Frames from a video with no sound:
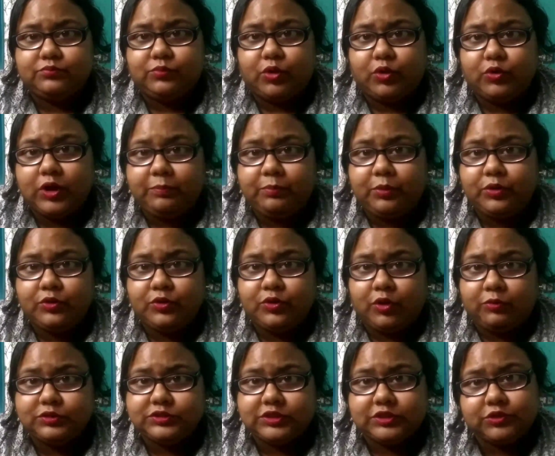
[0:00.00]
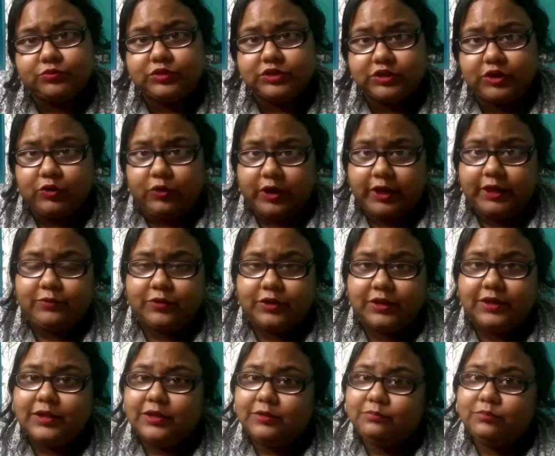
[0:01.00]
মরণাপন্ন অবস্থাতেও নিজের লড়াই
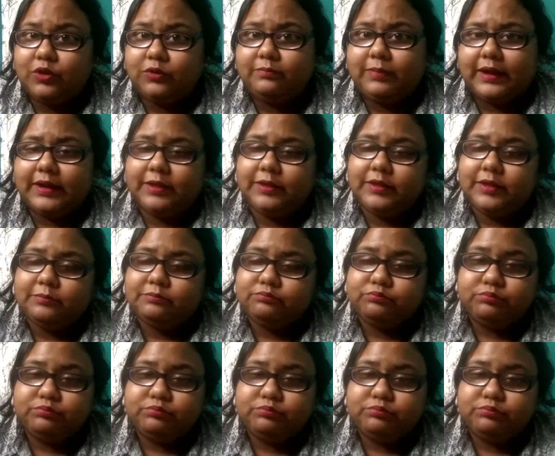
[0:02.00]
করে ব্লগ বানায়